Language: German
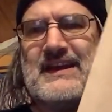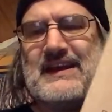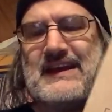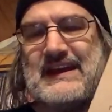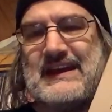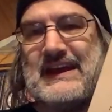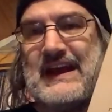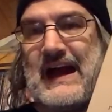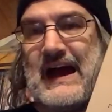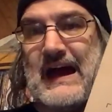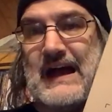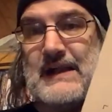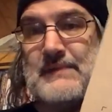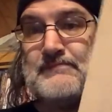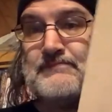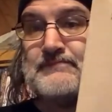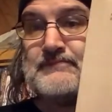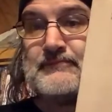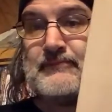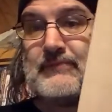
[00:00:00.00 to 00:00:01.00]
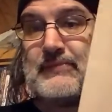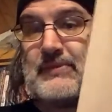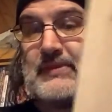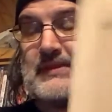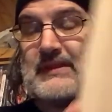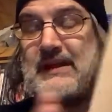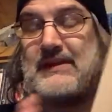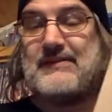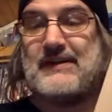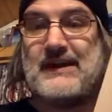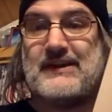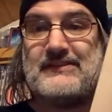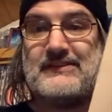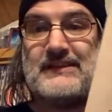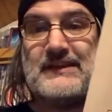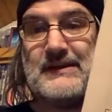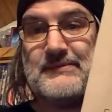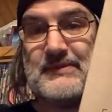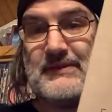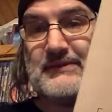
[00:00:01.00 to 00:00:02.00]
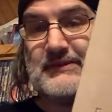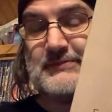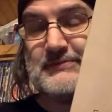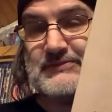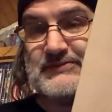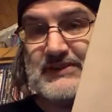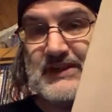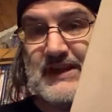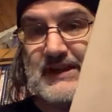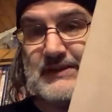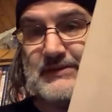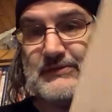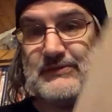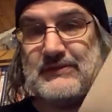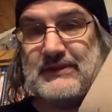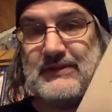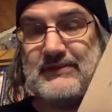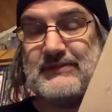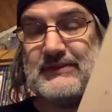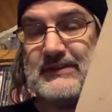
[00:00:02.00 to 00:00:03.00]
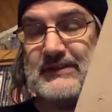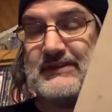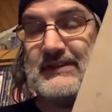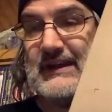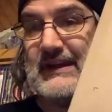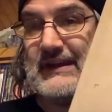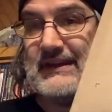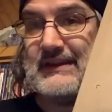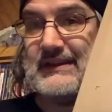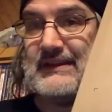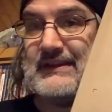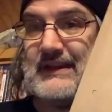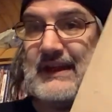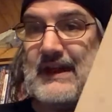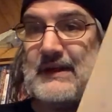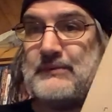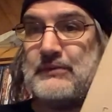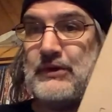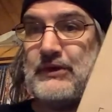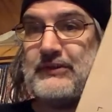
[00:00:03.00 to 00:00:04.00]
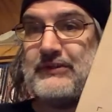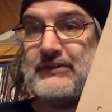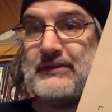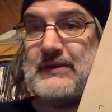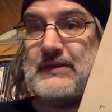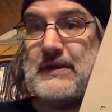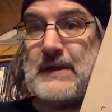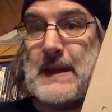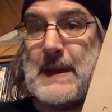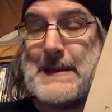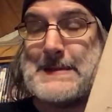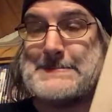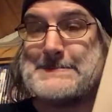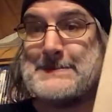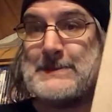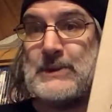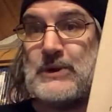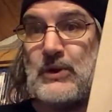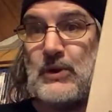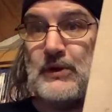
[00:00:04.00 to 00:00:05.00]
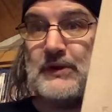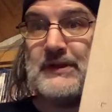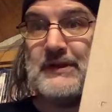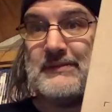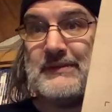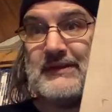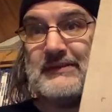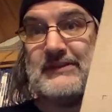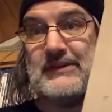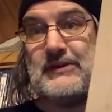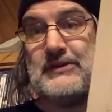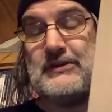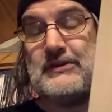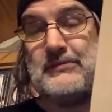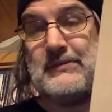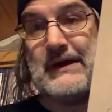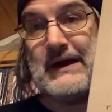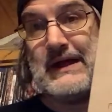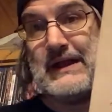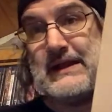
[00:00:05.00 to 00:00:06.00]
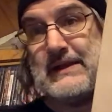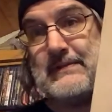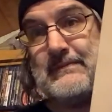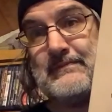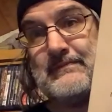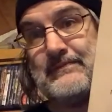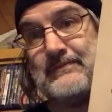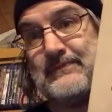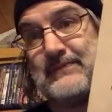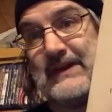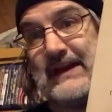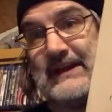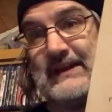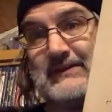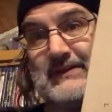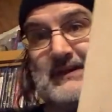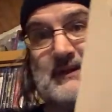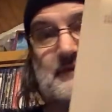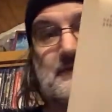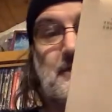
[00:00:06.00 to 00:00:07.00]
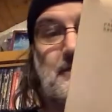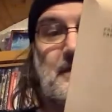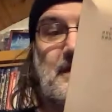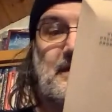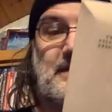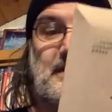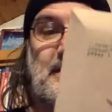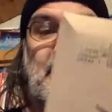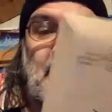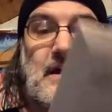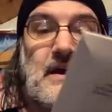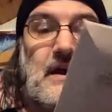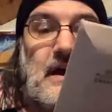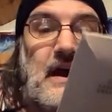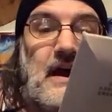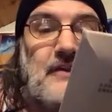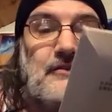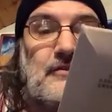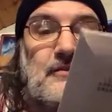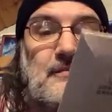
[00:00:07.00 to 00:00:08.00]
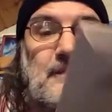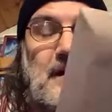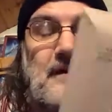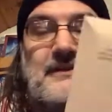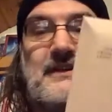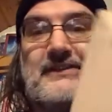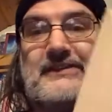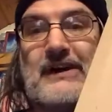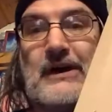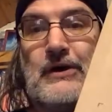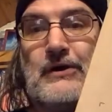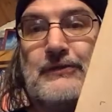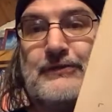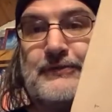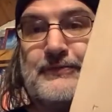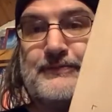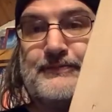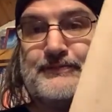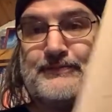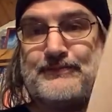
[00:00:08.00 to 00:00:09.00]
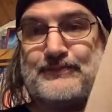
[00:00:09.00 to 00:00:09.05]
Egal, der weiß, ich habe hier was bestellt und das wird jetzt geunboxed und demnächst auch nochmal anderweitig verwertet. Also, machen wir es auf.